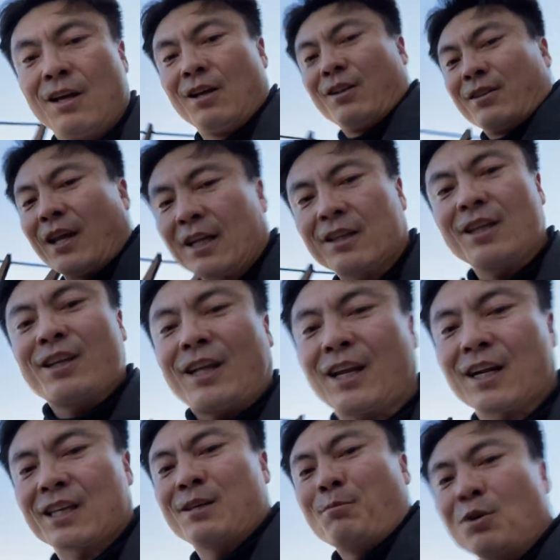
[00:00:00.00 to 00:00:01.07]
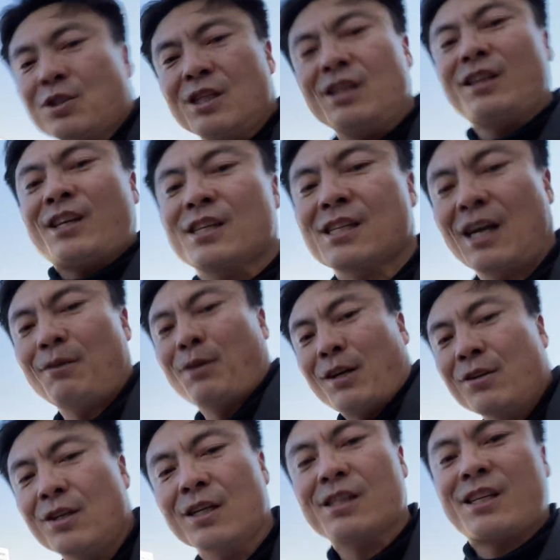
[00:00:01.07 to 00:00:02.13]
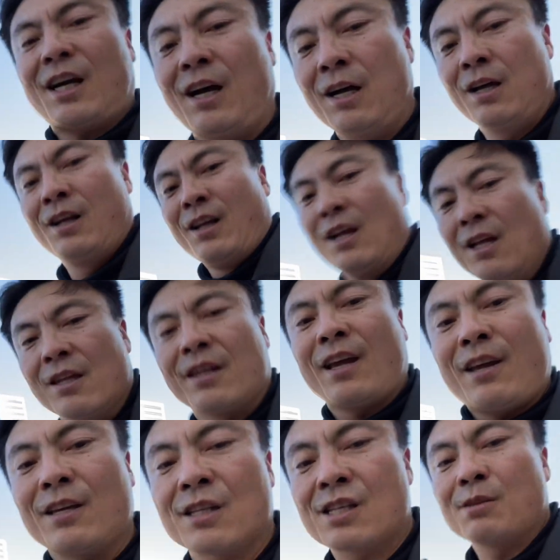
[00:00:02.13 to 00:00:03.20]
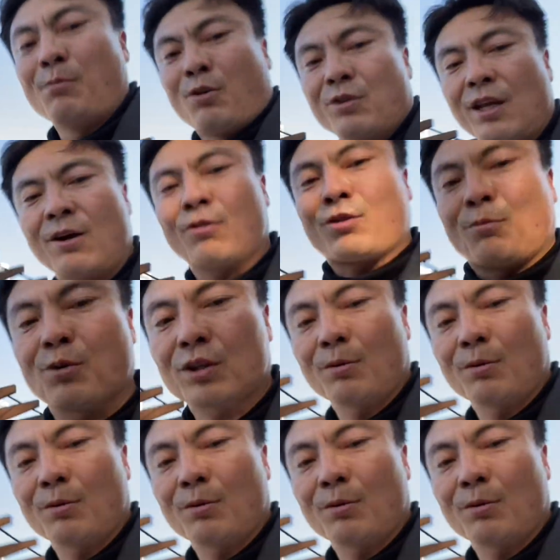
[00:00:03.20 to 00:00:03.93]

鳴っていたら気持ちいいですか悪いですかね、いつも寝ようと思って